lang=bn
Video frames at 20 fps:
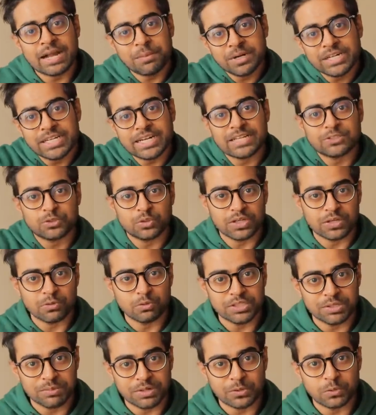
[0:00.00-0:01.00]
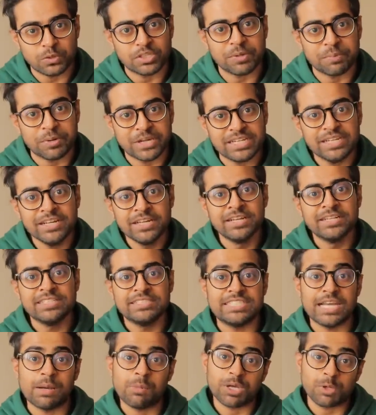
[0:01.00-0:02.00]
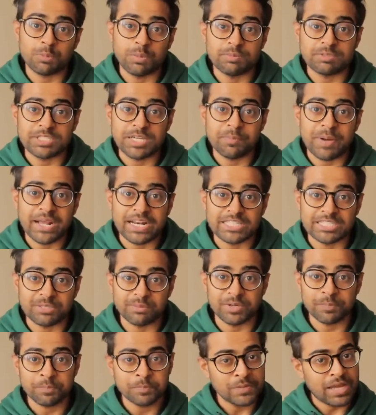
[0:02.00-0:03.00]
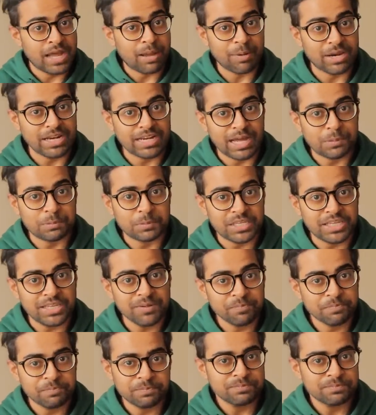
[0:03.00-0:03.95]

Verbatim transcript: রাঙামাটির একজনকে খুঁজে বের করতে পারি যে আমাকে ওয়েবসাইট বানায় দিবে আমার লাভ কি